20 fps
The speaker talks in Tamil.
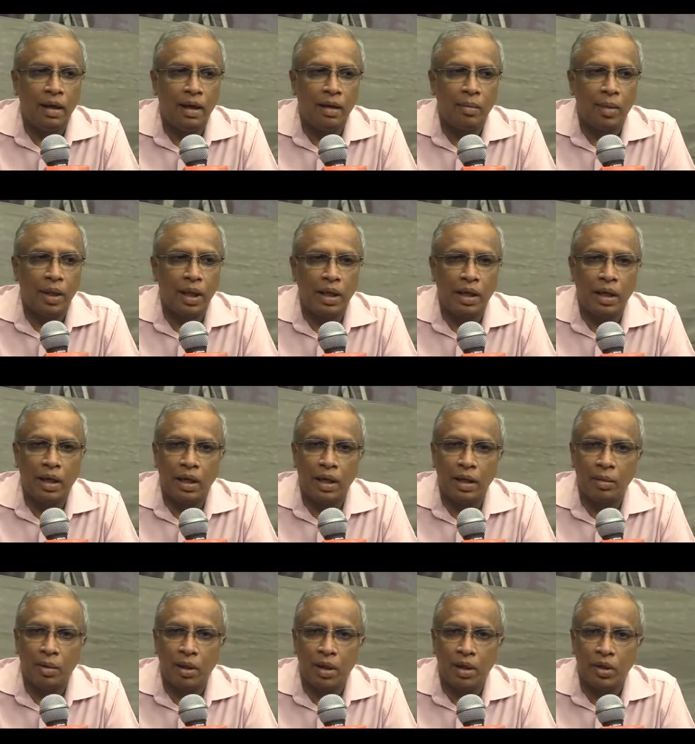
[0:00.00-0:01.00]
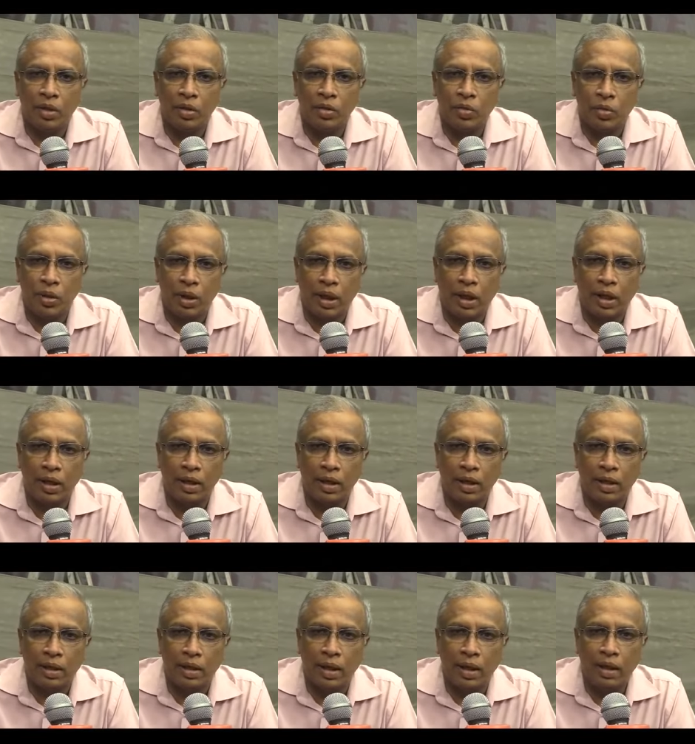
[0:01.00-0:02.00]
என்பதை நான் நீதிமன்றத்துக்கு
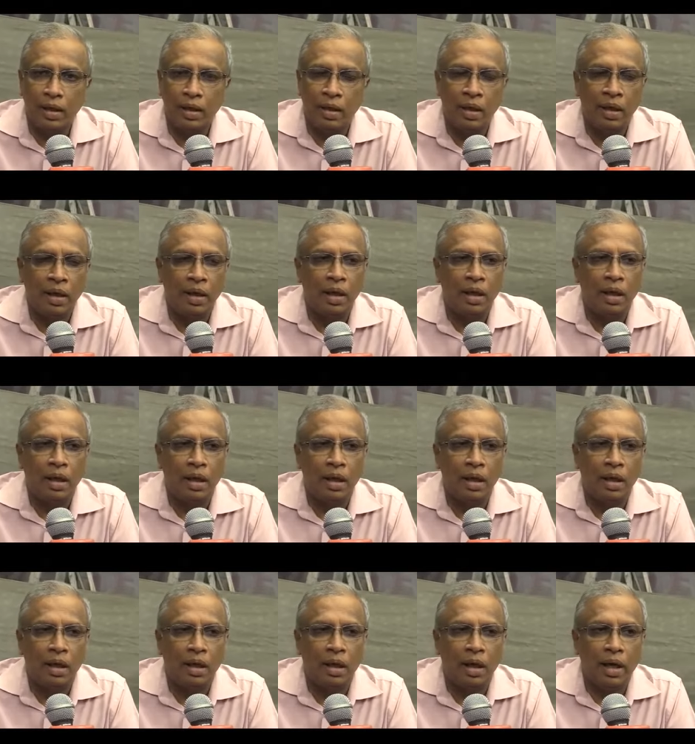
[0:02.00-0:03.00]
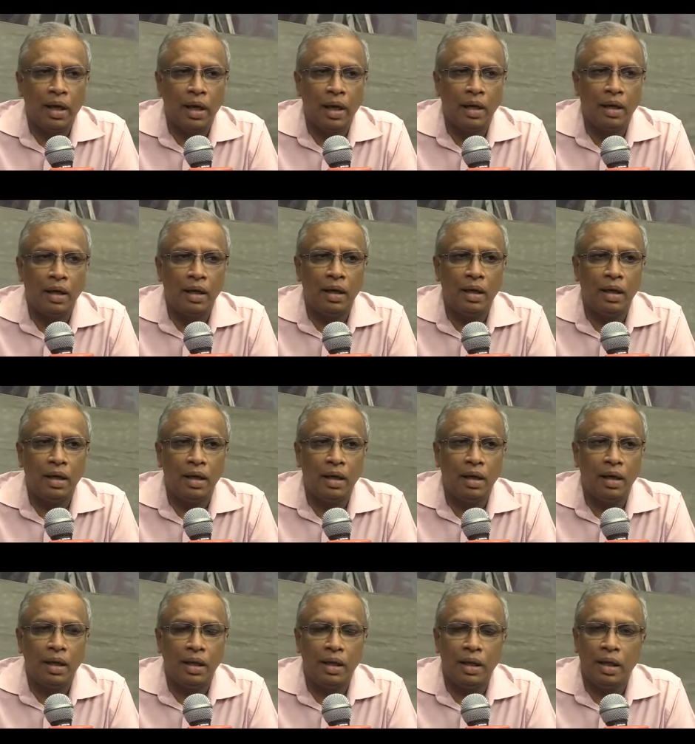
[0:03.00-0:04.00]
சுட்டிக்காட்டியிருந்தேன் ஆனால்
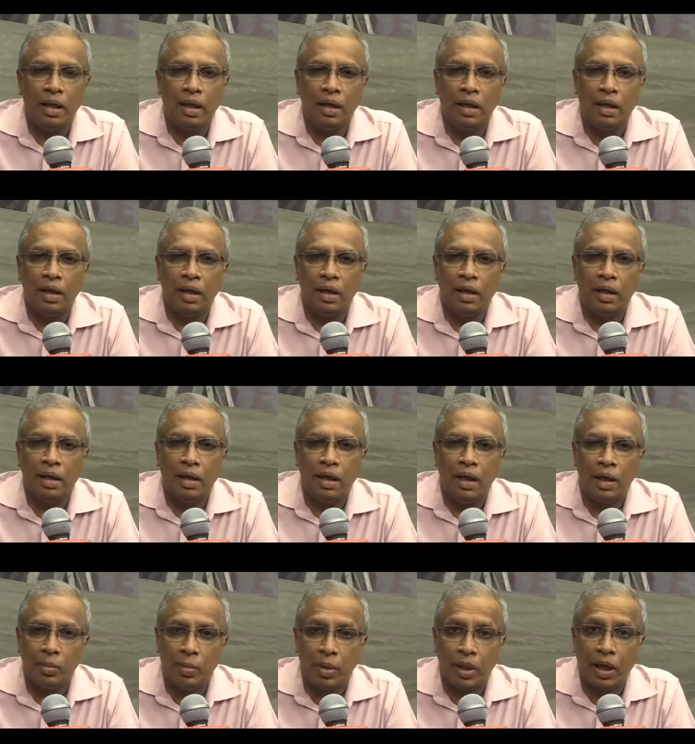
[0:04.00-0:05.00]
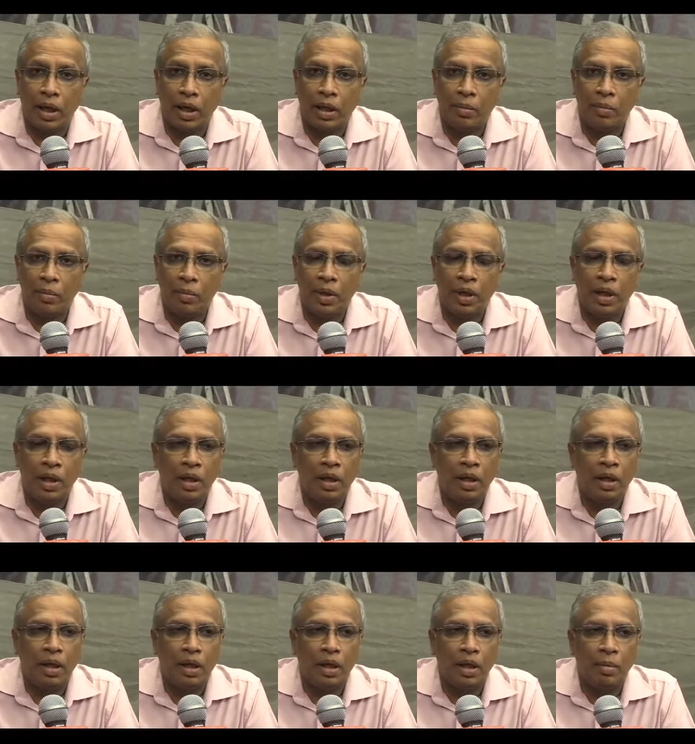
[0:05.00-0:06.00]
இந்த எட்டு பேரையும்
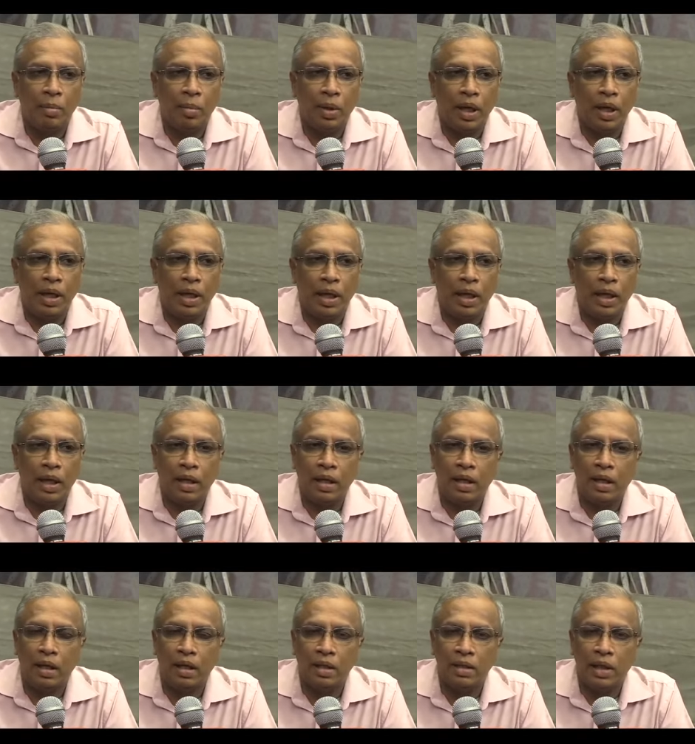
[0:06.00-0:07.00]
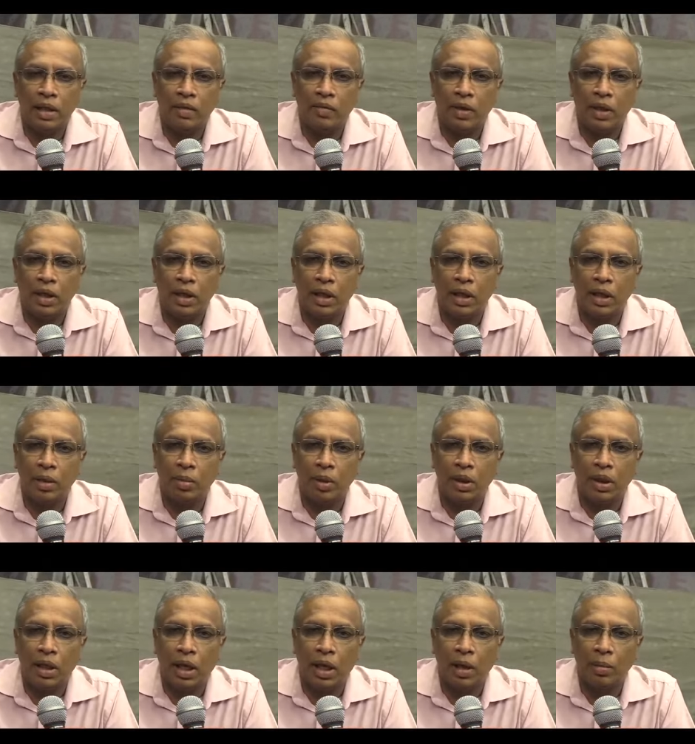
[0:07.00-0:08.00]
பிணையிலே செல்வதற்கு
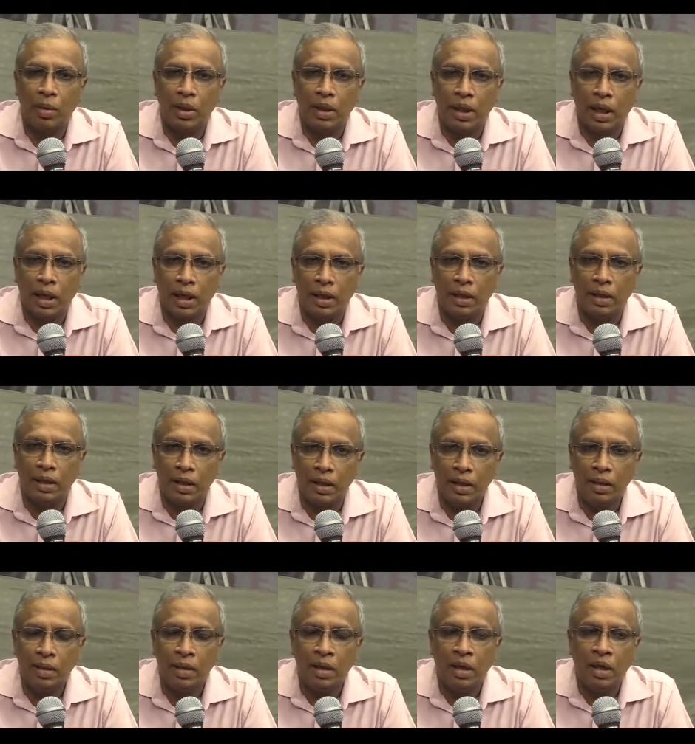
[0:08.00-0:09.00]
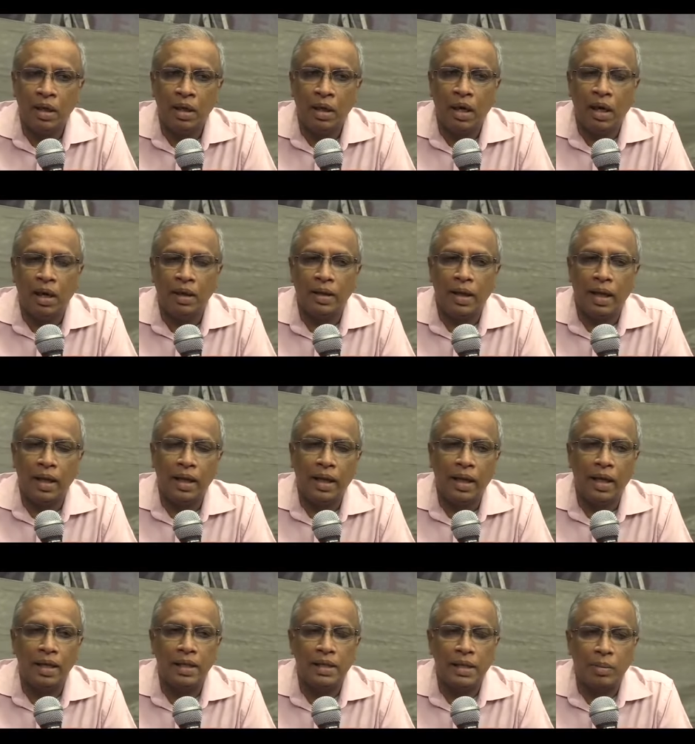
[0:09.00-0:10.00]
நீதிபதி அனுமதி அளித்து அந்த
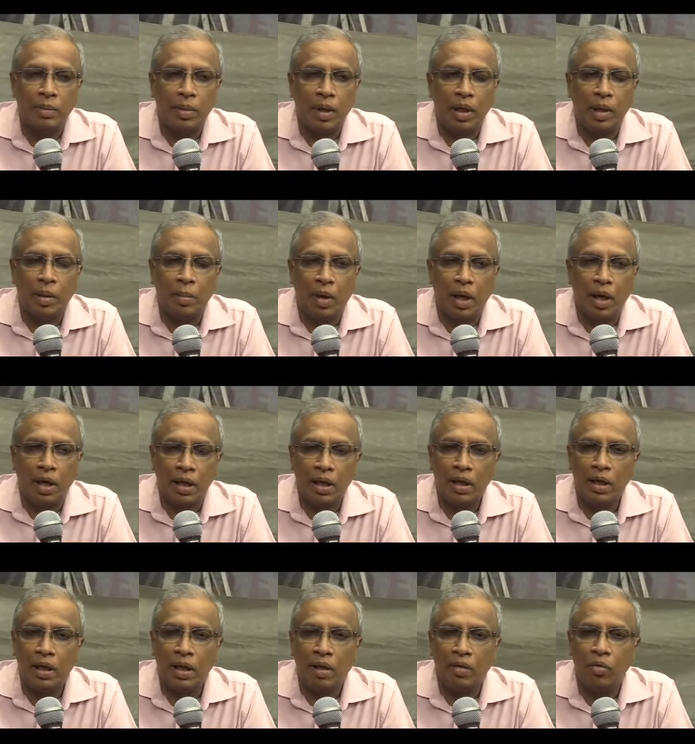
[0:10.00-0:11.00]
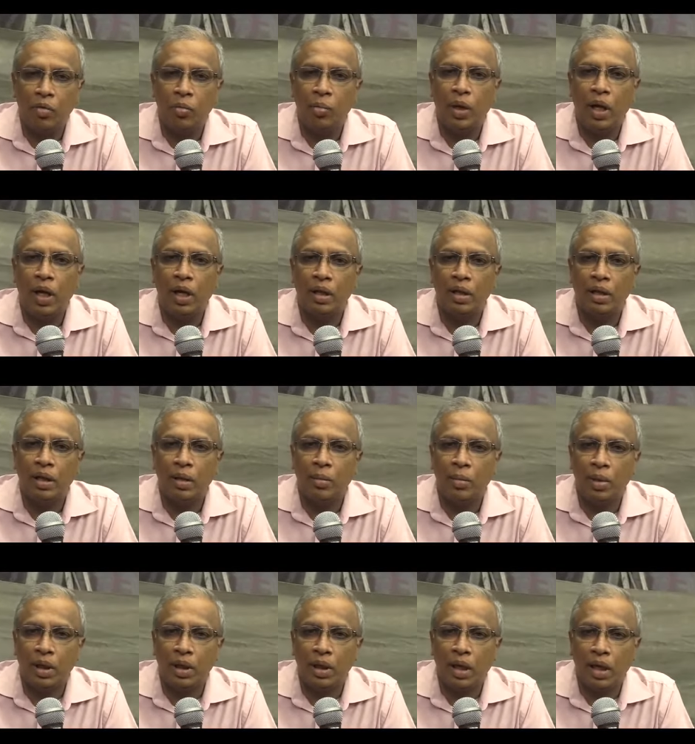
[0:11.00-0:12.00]
ஐங்கரன் சம்பந்தமாக அவர் உண்மையாக
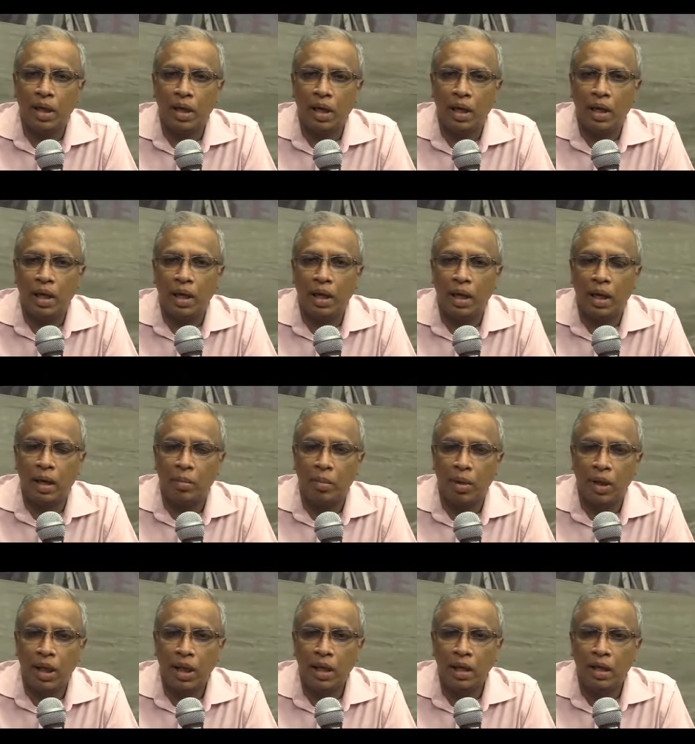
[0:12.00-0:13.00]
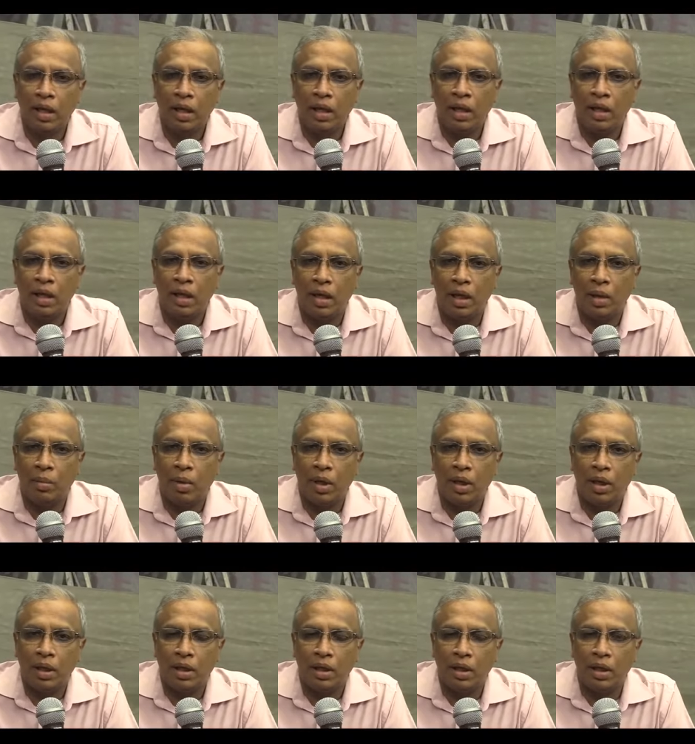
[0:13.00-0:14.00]
தேடப்படுகிறாரா இல்லையா என்பதை
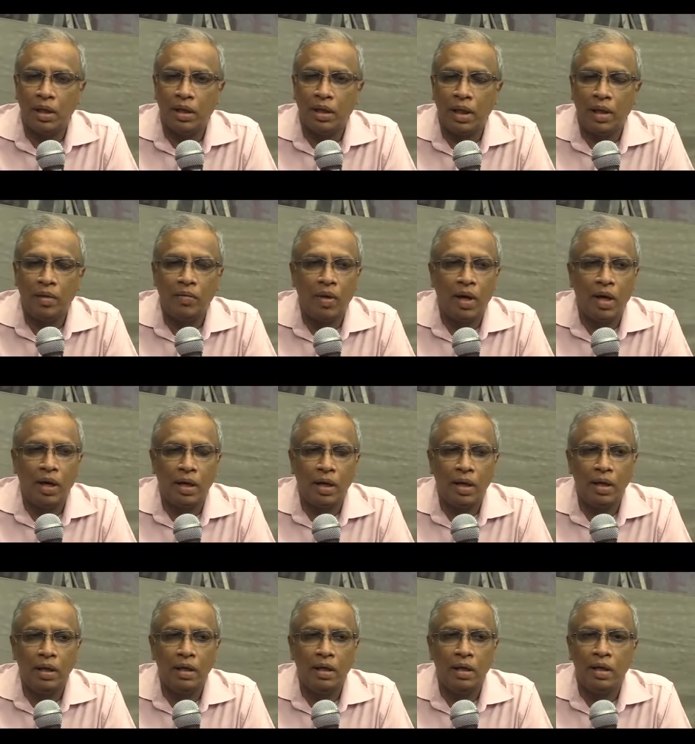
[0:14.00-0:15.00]
நீதிமன்றத்துக்கு தெளிவாக